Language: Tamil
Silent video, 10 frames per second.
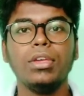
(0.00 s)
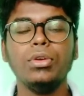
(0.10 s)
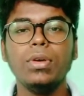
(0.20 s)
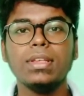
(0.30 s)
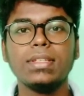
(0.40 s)

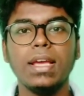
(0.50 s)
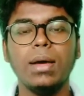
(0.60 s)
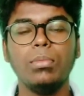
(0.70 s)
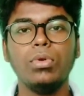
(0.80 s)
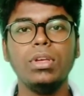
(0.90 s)

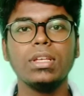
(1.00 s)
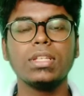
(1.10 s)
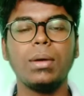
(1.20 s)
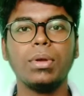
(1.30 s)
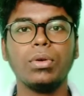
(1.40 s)
யூஎஸ்ஏல மூடிய
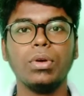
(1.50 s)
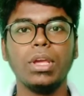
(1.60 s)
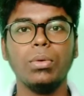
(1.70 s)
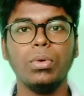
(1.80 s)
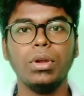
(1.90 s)

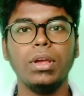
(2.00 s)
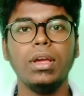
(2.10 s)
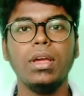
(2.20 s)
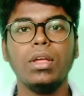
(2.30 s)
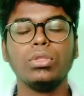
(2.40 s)
சாப்பிடக்கூடிய ஒரு
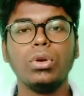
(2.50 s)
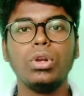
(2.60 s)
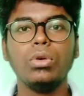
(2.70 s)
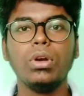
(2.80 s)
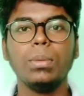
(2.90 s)

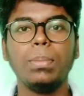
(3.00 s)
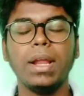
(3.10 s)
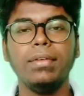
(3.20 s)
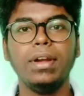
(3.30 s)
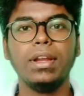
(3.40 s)
தொற்று ஒன்று
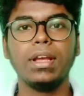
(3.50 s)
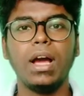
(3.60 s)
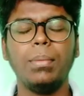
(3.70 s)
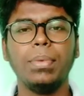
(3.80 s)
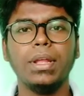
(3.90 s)
பரவிட்டு இருக்கு
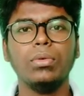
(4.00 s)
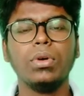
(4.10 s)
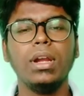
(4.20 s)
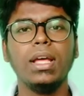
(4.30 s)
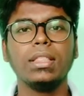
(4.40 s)
அப்படின்னு
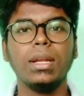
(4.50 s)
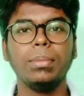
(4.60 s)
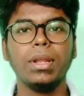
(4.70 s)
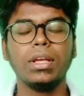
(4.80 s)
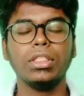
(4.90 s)
உங்களில் எத்தனை
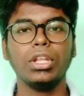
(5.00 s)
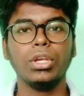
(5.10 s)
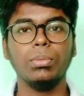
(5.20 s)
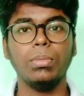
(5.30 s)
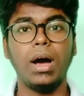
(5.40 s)
பேருக்கு
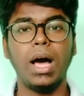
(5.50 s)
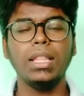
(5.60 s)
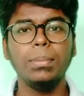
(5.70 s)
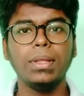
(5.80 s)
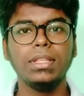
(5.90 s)
தெரியும்
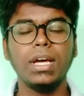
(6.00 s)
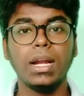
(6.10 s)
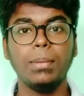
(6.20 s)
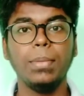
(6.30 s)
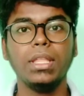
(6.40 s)
அதை பத்தி
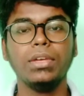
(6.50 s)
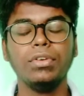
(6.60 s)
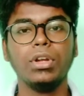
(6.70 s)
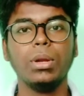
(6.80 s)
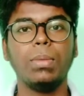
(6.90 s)
தான் நம்ம இந்த
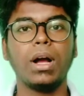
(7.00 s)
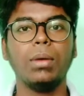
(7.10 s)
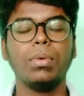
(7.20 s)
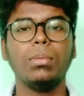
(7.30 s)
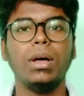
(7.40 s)
வீடியோவில்
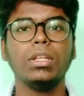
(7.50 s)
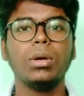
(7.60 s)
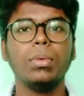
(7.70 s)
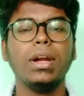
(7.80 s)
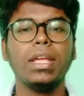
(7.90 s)
பார்க்க போறோம்
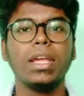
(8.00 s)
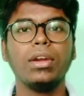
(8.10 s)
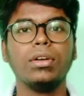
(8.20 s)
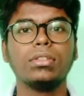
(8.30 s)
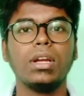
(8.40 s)
அதுக்கு முன்னாடி நீங்க
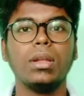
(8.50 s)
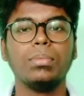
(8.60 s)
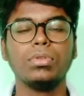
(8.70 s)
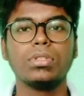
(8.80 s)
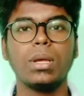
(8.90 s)
என்னோட சேனல
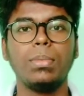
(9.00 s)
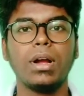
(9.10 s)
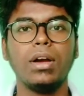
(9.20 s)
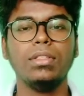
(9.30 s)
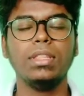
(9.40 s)
புதுசா
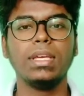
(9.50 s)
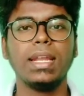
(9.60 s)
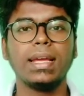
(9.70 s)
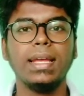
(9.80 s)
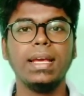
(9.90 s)
பார்க்க
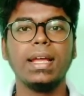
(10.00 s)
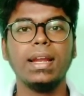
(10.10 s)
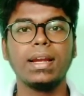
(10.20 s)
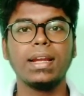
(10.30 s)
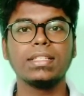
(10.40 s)
வந்திருந்தீங்கன்னா கீழே
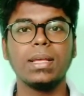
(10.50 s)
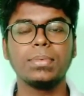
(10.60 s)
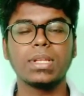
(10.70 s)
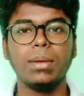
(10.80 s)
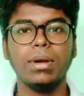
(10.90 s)
ரெட் கலர்
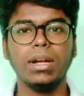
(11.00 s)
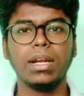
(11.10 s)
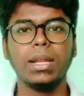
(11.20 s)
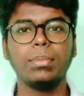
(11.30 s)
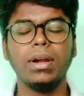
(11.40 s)
சப்ஸ்கிரைப்
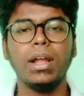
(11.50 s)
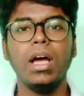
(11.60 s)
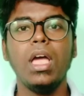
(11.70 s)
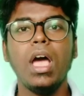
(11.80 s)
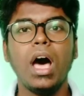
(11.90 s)
பட்டன் கிளிக் பண்ணா
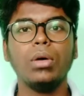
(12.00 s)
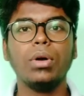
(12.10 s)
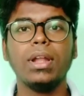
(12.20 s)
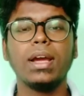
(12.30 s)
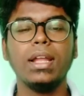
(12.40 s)
அது
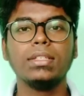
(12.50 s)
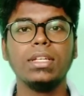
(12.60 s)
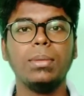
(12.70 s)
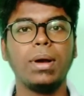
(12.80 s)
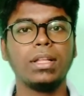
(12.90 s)
ஒன்னே கலர்
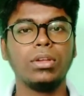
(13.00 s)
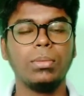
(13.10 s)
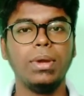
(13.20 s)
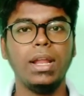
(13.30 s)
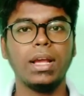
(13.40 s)
செஞ்சா பக்கத்து
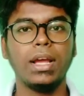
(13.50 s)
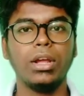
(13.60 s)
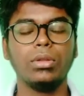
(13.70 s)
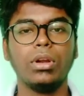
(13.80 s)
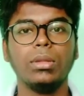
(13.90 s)
ஒரு
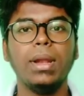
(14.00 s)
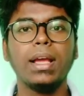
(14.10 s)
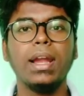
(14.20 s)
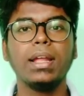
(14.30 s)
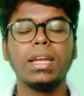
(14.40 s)
பெல்லைக்கான வந்துடும் அந்த
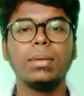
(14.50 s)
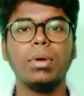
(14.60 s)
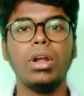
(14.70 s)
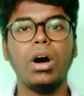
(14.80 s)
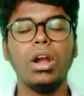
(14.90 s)
பெல்லைக்கான கிளிக்
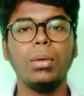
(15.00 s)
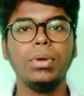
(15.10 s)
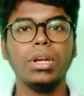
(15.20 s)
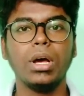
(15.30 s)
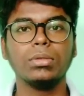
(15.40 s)
பண்ண ஆல்
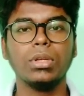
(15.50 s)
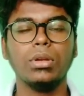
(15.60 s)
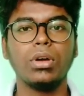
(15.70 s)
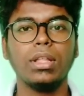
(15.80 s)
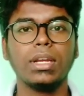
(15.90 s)
அப்படின்ற ஆப்ஷன்
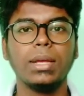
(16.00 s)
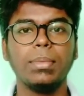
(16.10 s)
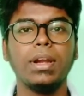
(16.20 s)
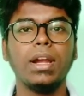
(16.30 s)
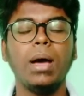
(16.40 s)
இருக்கும் அதை கிளிக்
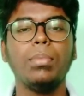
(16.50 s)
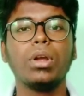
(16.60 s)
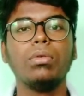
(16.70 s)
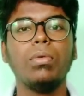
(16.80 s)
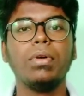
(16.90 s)
பண்ணா நான்
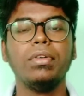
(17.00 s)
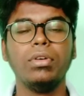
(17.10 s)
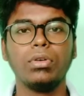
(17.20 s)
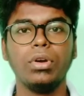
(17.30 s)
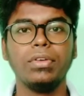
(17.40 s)
போற ஒவ்வொரு
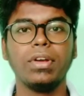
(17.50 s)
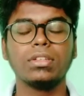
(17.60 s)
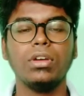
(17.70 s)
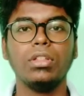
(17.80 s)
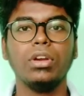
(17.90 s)
வீடியோ உங்க
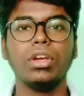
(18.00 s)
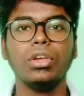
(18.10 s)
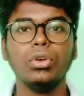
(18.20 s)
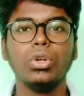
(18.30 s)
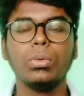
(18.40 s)
நோட்டிஃபிகேஷன் வந்து நீங்க
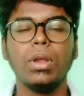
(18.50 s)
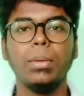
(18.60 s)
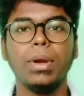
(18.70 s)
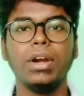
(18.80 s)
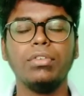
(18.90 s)
யூடியூப் போய்
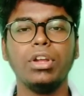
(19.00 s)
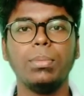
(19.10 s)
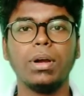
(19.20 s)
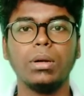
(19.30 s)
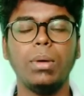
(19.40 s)
என்னோட வீடியோ
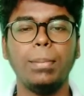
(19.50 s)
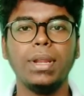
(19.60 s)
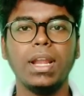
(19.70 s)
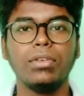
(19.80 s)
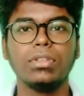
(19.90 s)
பார்க்கணும்
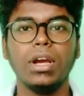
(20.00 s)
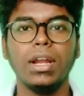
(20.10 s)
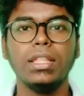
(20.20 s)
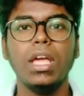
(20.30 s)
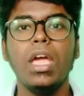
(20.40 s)
அப்படின்ற அவசியம்
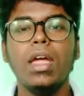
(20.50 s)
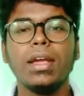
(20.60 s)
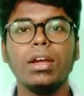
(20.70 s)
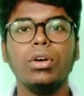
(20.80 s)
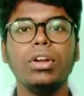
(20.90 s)
கிடையாது
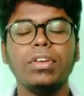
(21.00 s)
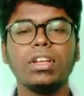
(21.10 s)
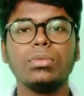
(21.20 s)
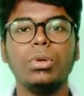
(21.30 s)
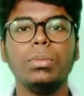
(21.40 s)
நீங்க
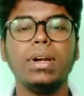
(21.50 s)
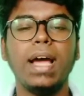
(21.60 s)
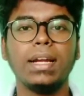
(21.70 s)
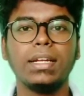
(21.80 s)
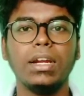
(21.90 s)
நோட்டிஃபிகேஷன் மூலியமா
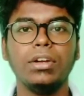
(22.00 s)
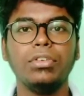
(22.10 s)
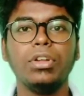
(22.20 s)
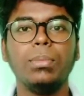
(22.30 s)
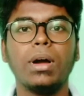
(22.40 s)
டேரக்டா என்னோட
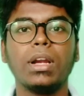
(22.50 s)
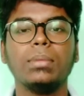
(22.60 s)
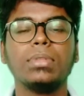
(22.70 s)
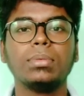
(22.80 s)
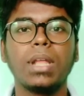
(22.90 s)
வீடியோ
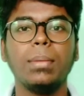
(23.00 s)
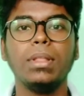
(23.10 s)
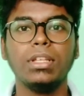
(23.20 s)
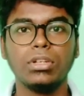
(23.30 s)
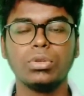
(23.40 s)
பார்க்கலாம் சப்ஸ்கிரைப்
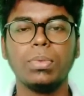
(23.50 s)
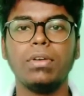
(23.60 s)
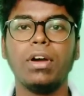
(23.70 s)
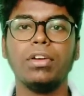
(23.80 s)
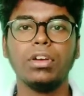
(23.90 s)
சூப்பர்
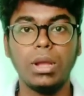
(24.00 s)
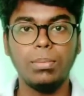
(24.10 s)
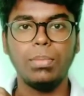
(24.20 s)
சூப்பரான வீடியோக்கெல்லாம்